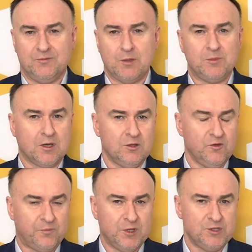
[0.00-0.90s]
W tym
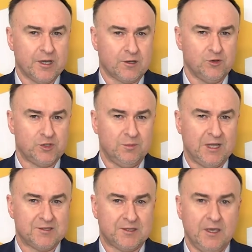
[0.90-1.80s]
tygodniu, w poniedziałek o
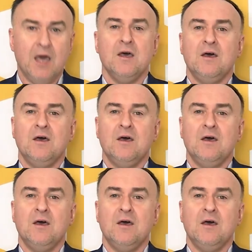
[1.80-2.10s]
18